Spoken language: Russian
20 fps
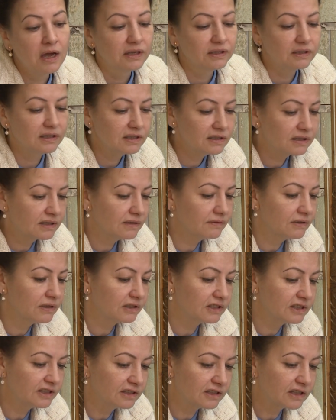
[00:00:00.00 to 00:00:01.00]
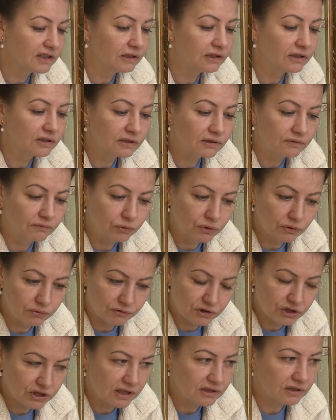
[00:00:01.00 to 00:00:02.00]
Детская вакцина, вот
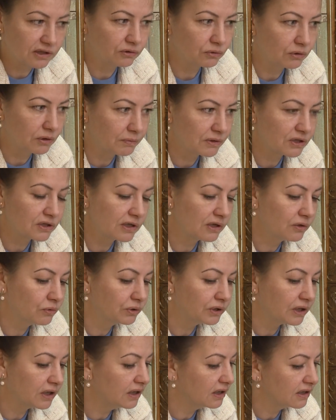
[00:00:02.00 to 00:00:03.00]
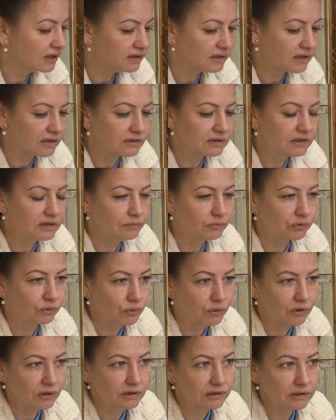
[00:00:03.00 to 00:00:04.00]
сейчас, которая прошлогодняя, их осталось
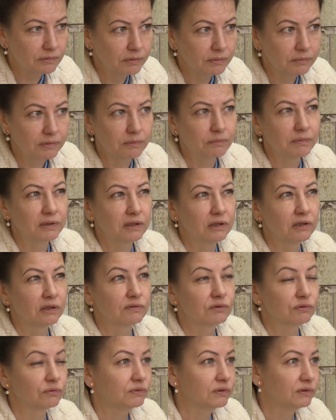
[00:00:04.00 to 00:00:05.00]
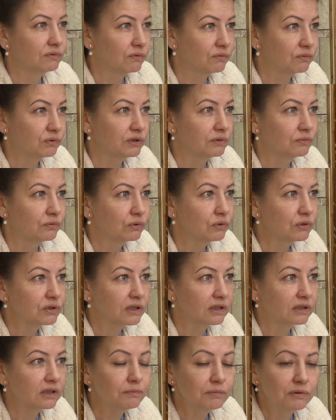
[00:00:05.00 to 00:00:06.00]
немного. Например, по Кировску всего 8
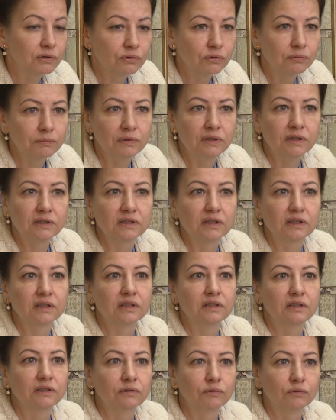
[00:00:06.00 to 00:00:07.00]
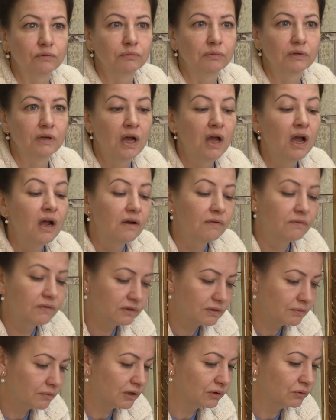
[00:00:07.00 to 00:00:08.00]
доз, она 551 рубль. В
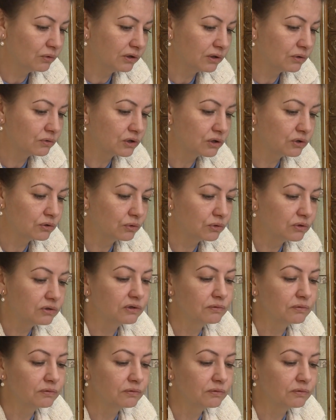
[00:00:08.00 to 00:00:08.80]
этом году она уже стоит